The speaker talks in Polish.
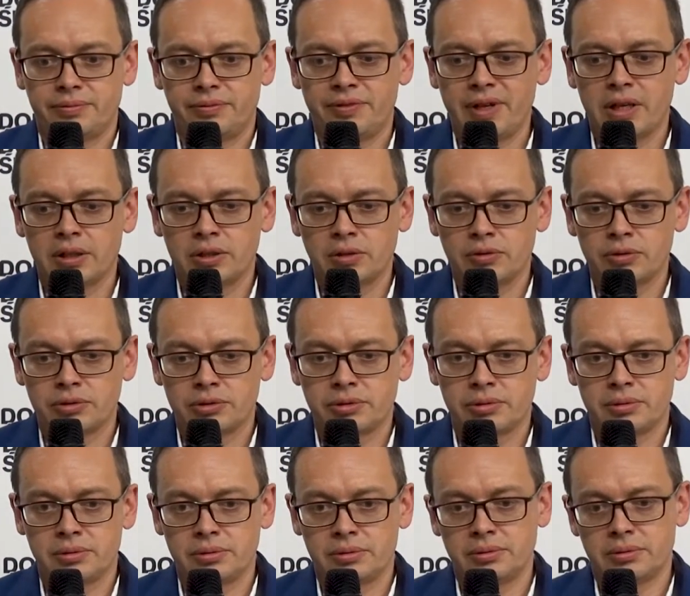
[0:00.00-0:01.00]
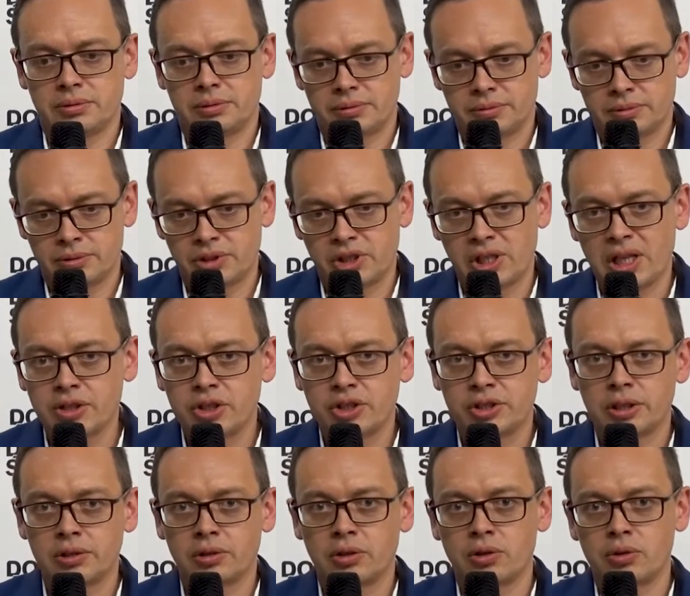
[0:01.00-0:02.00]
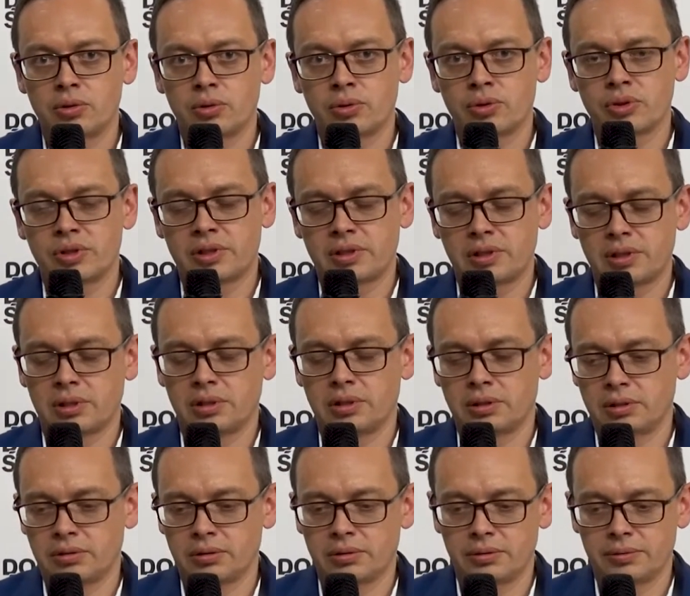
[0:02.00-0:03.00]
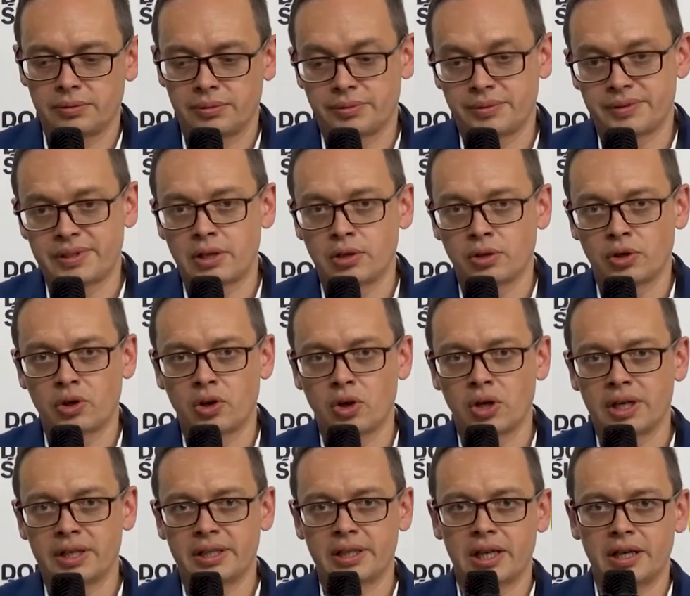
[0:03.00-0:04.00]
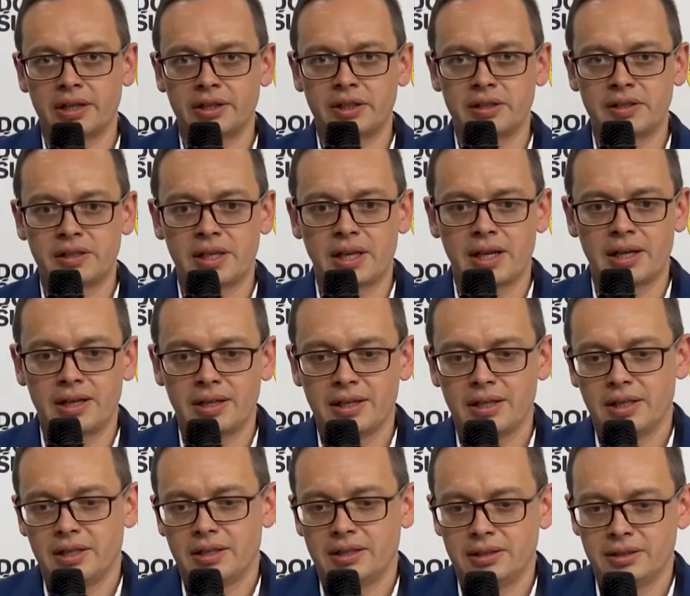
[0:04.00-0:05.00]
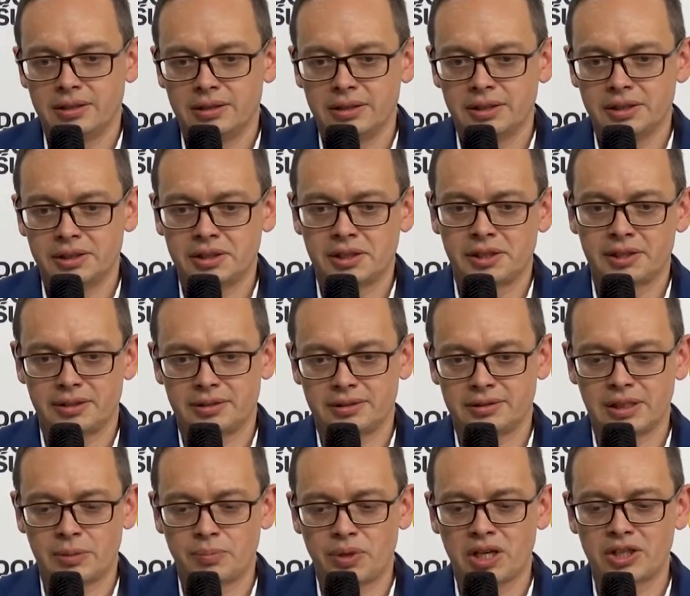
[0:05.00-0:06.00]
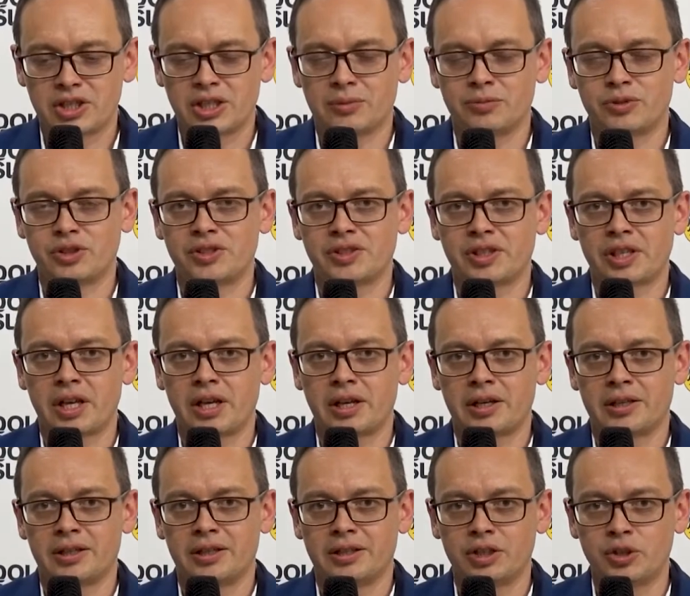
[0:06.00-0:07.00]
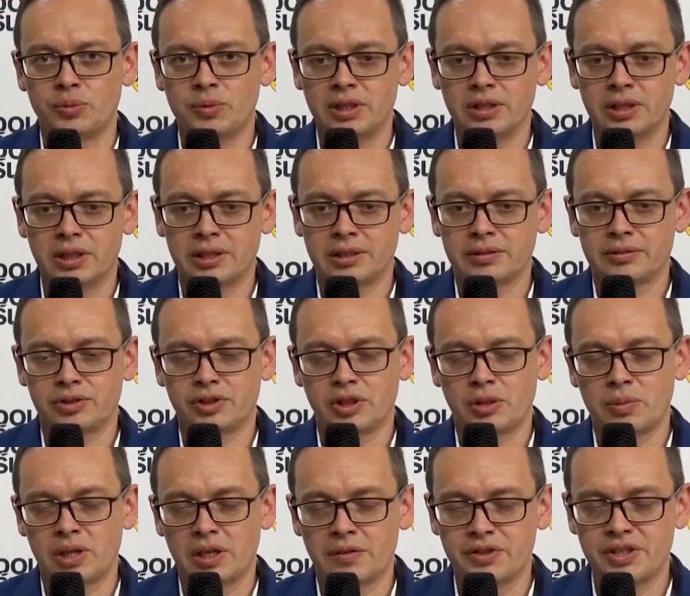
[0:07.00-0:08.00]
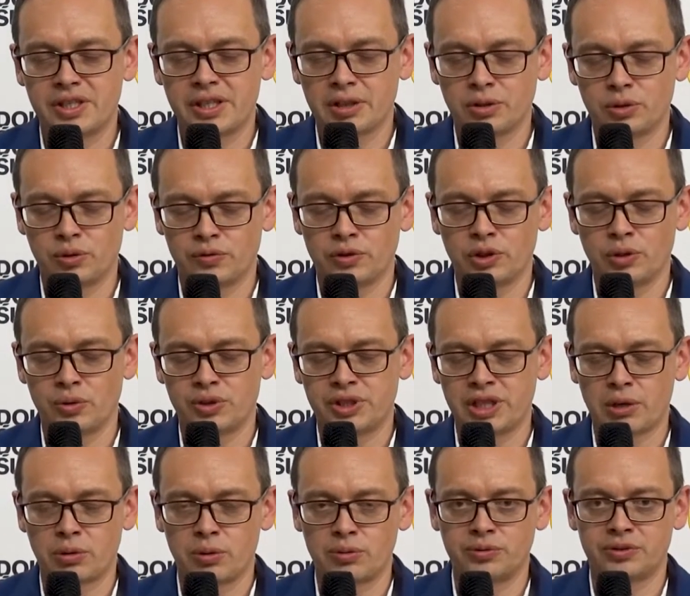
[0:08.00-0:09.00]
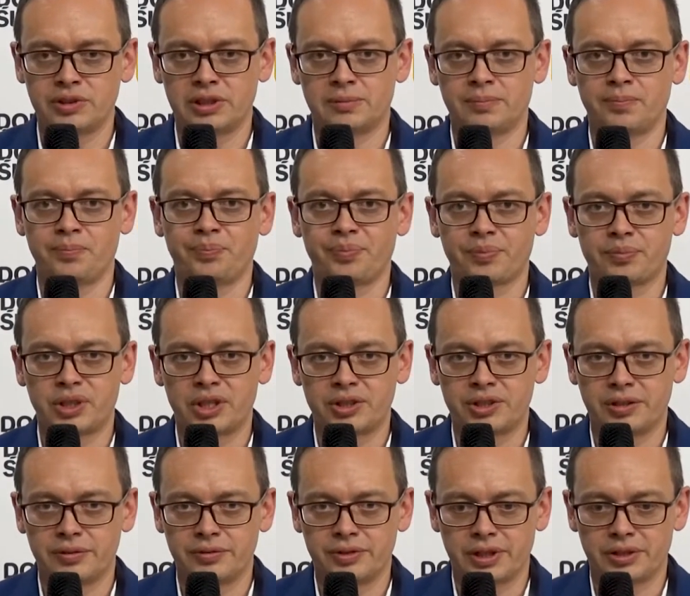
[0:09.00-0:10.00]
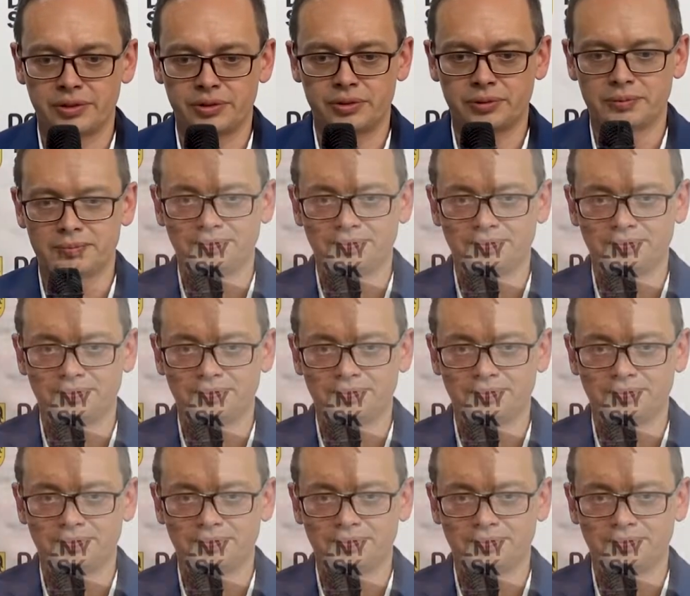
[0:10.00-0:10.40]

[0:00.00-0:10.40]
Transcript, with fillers: Warto śledzić ten konkurs, za rok kolejna edycja i zapraszam wszystkie gminy, wszystkich beneficjentów do udziału w tym przedsięwzięciu.